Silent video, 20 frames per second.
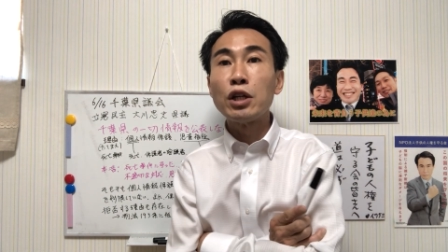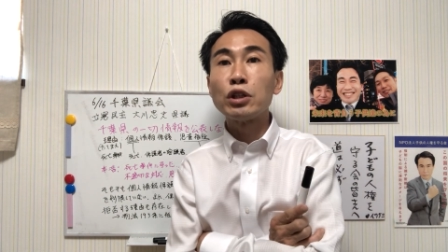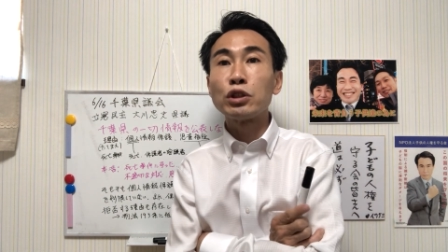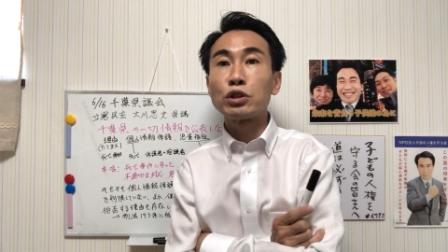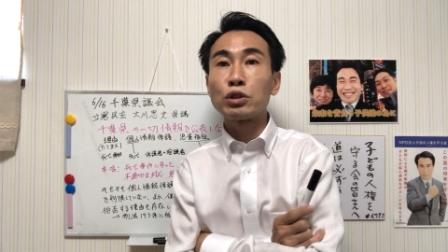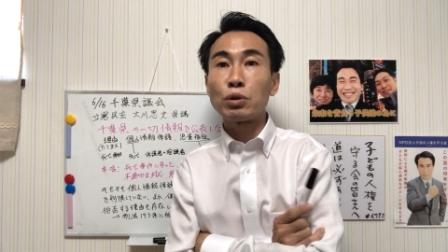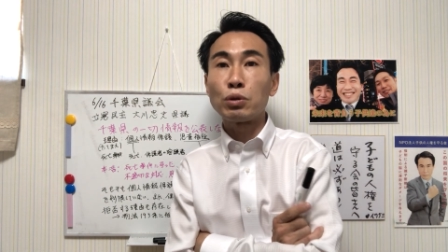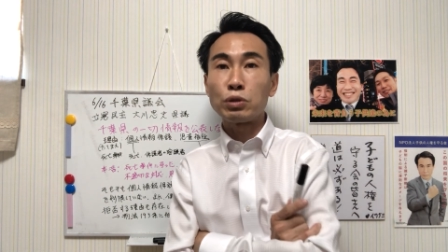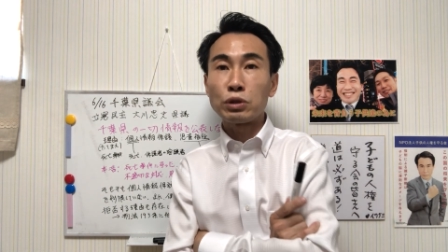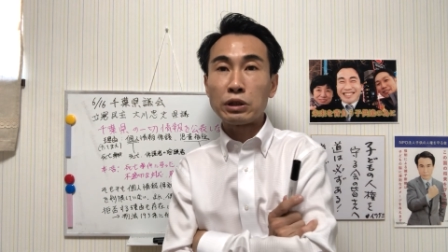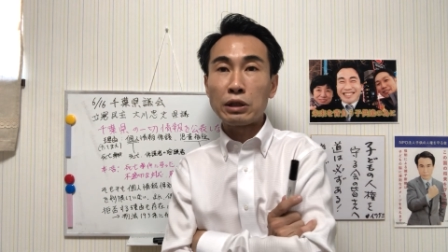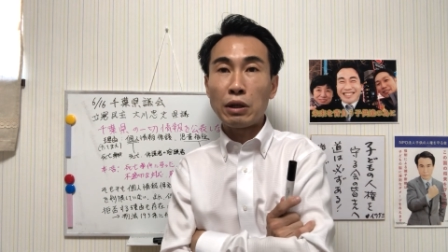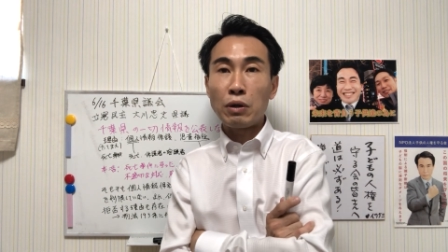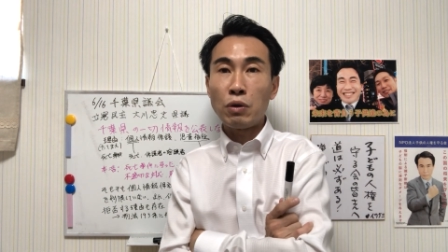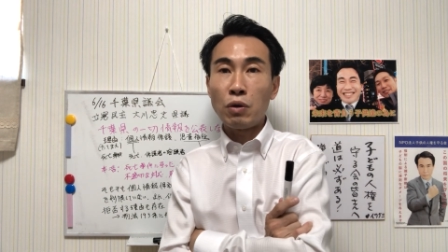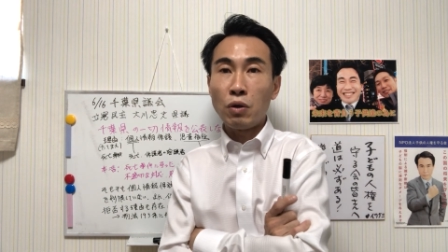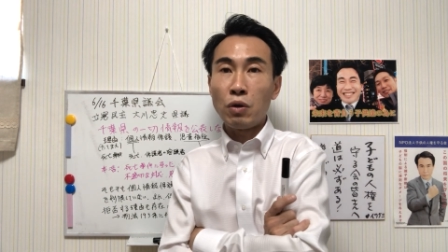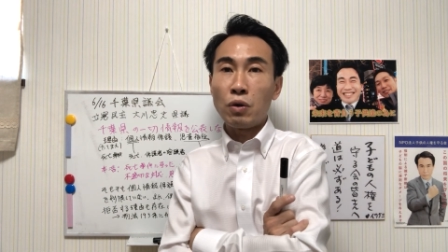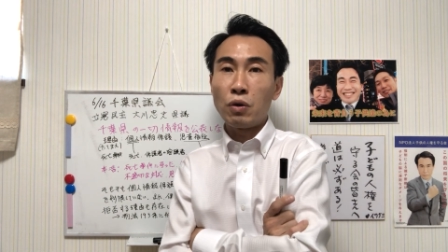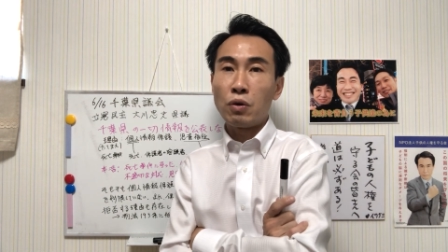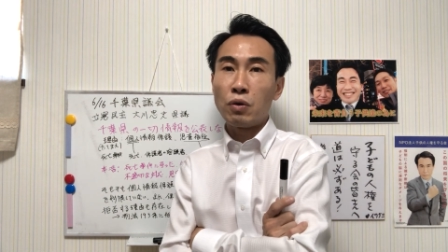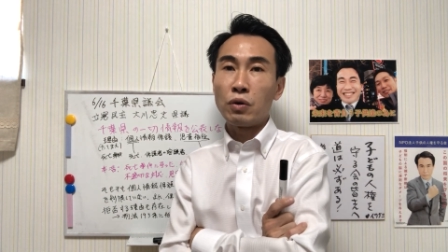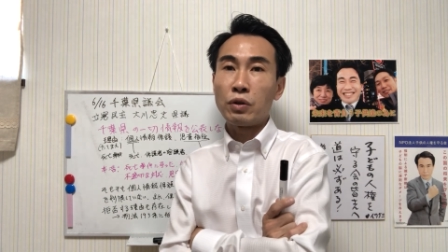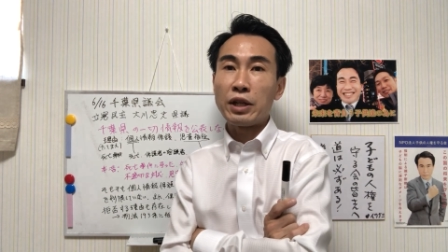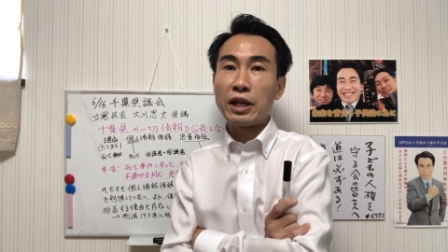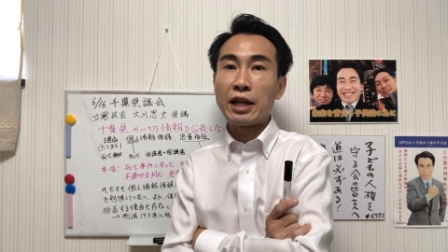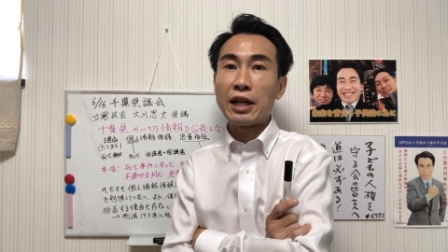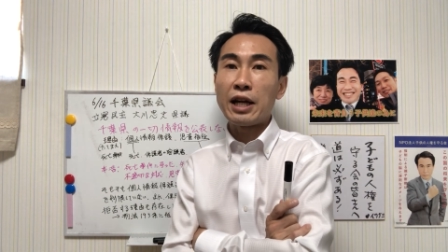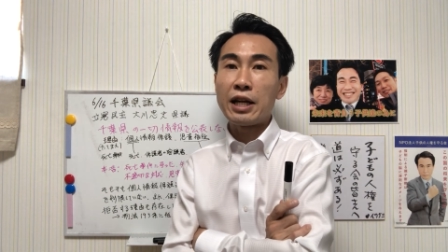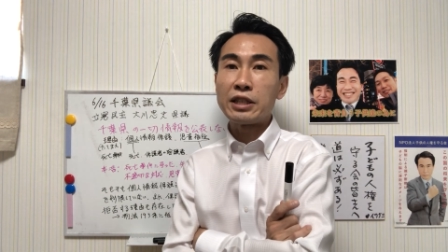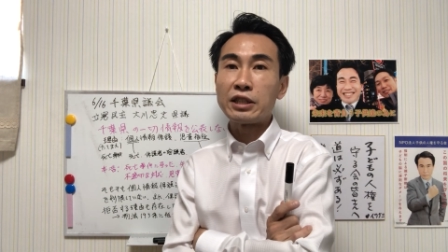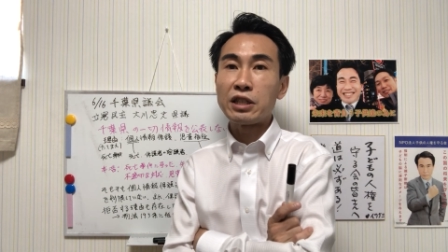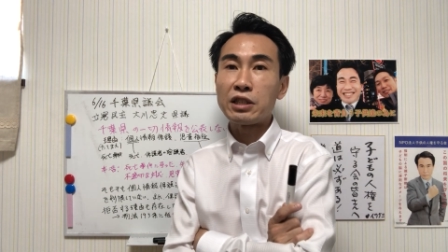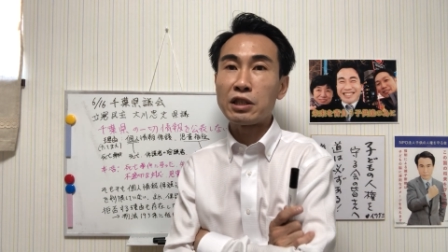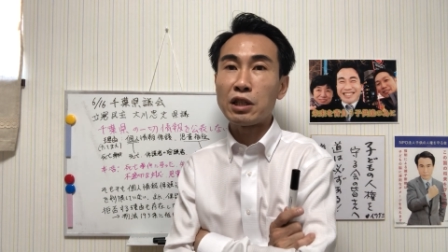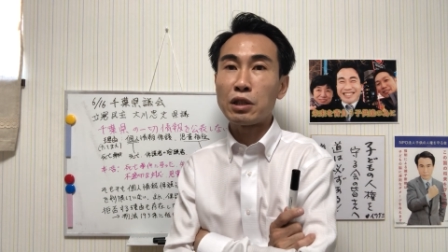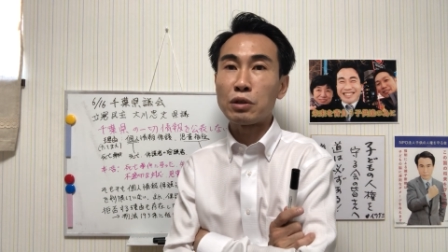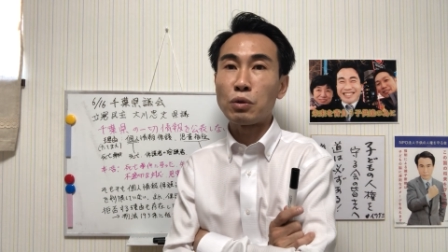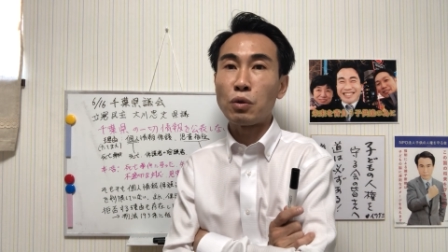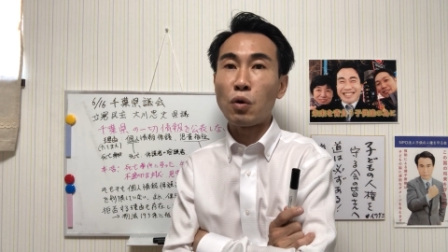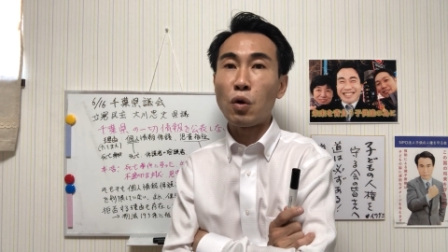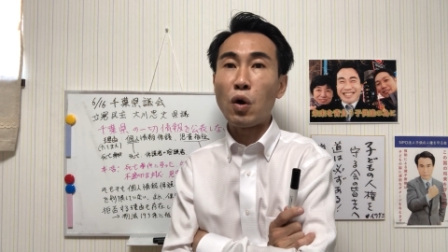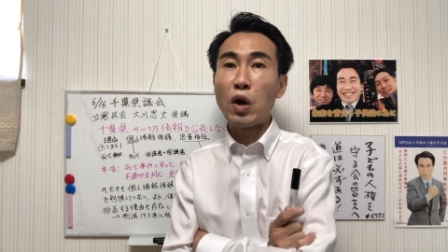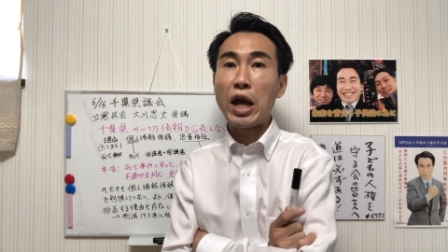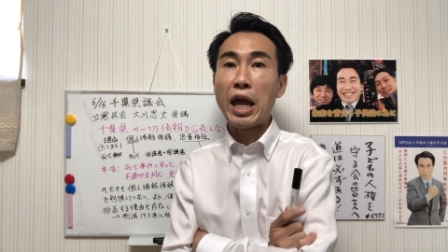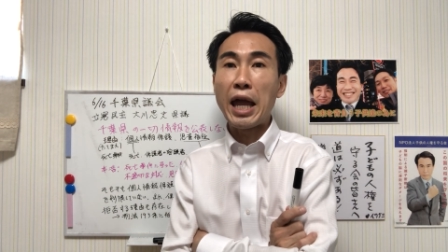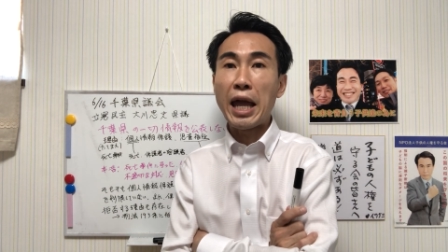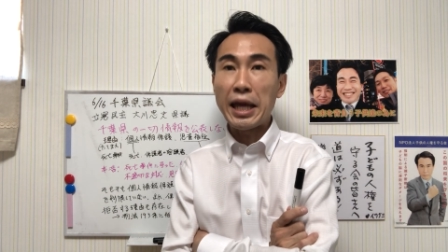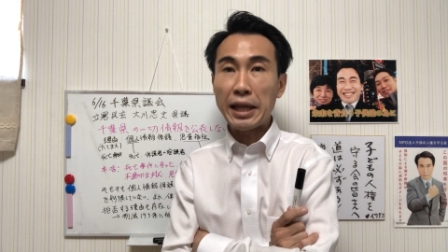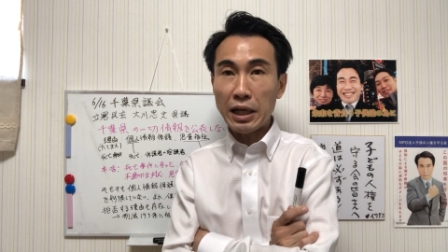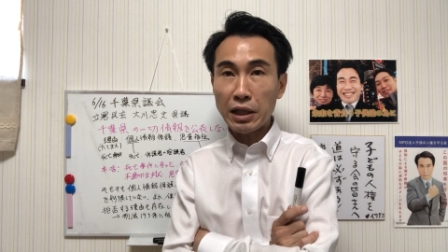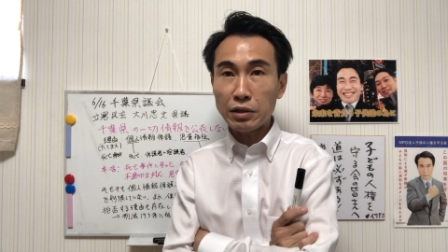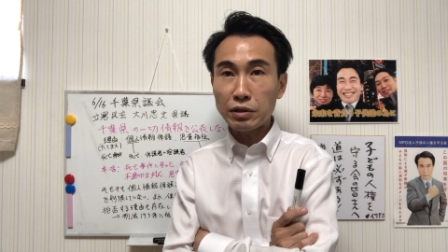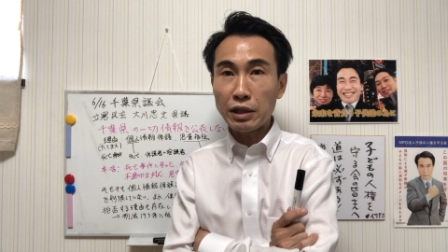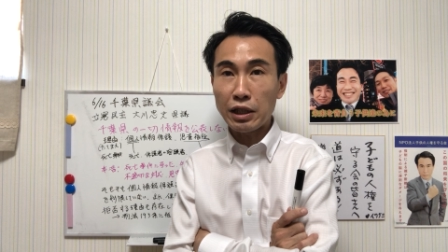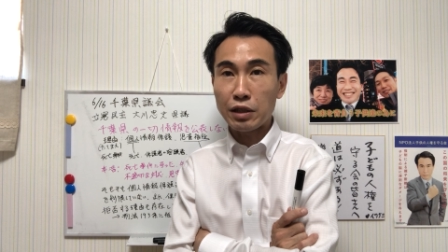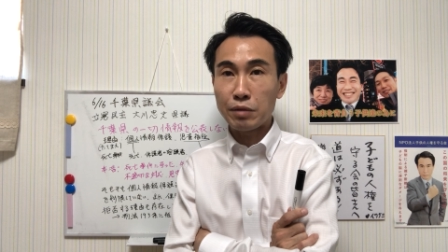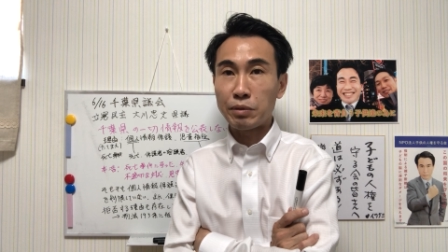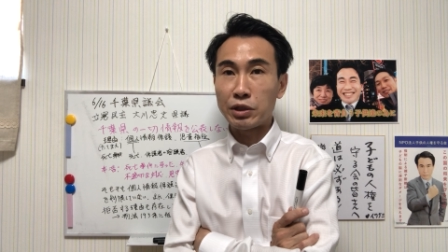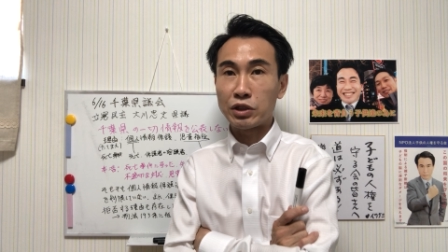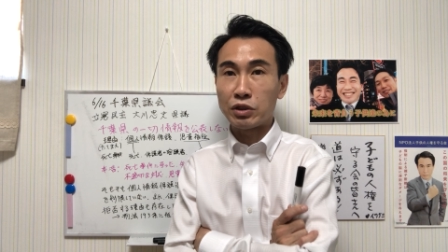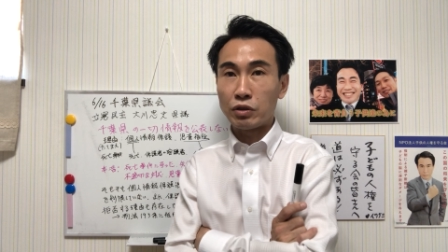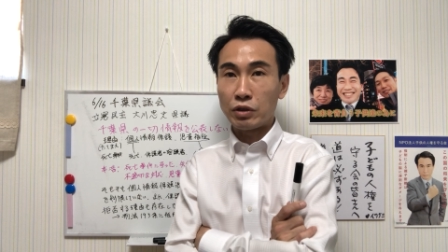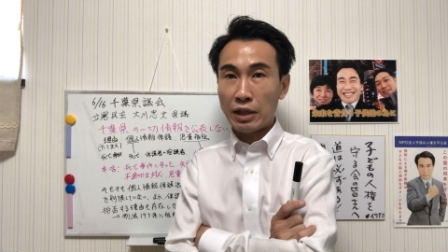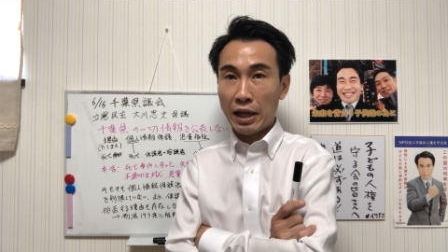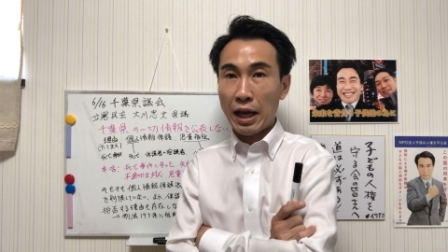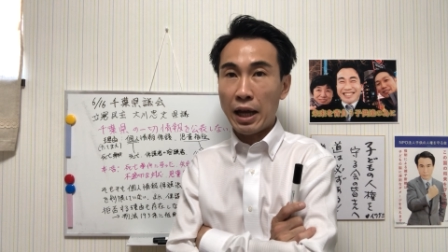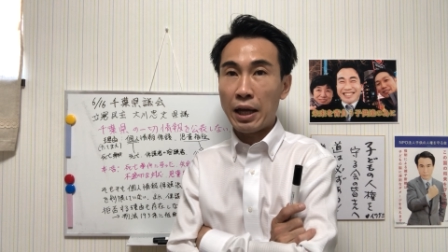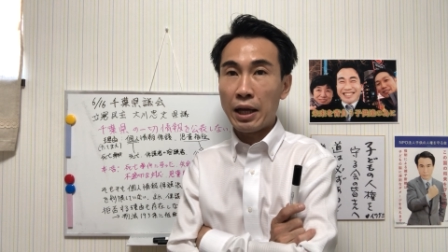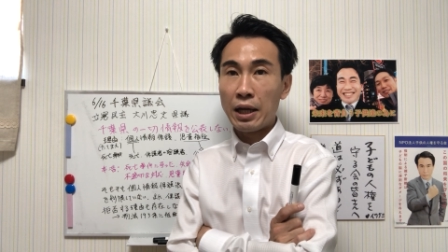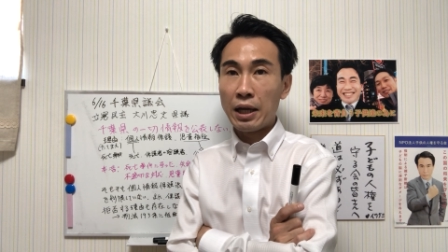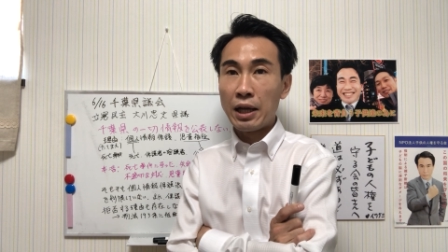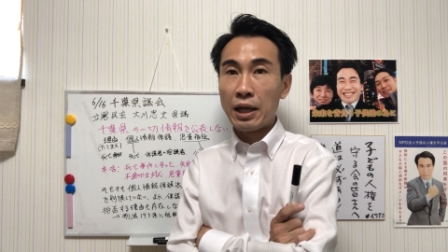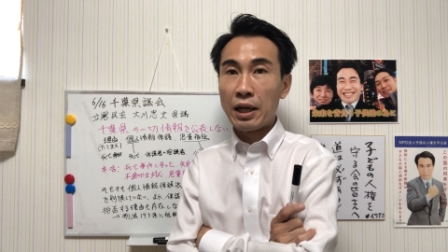捜査をお願いせざるを得なくなりますよね。